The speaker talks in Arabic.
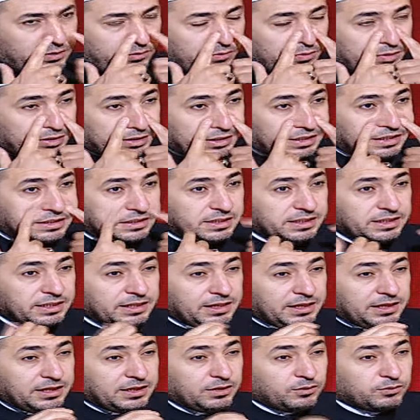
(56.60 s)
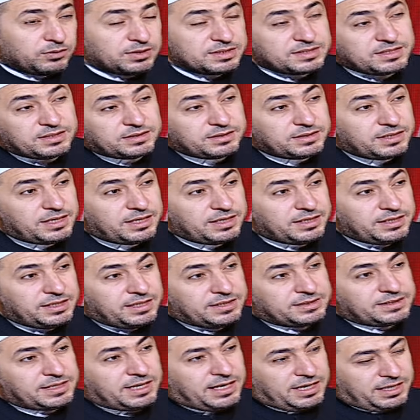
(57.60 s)
ونحو ذلك لو نظرنا
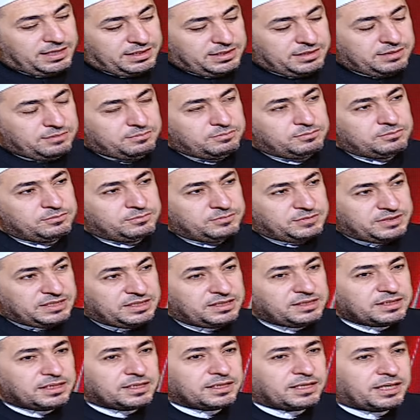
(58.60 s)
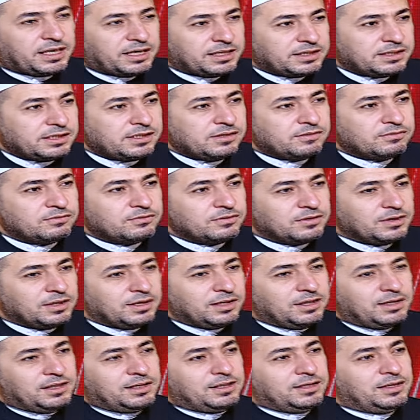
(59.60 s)
إلى تعاليم ديننا الحنيف
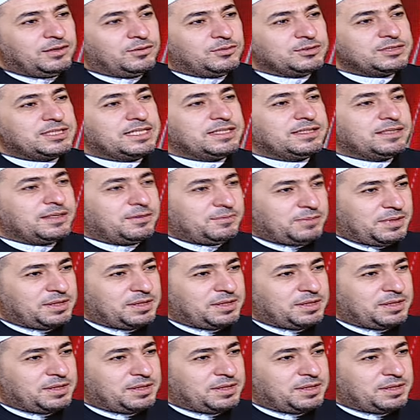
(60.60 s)
لوجدنا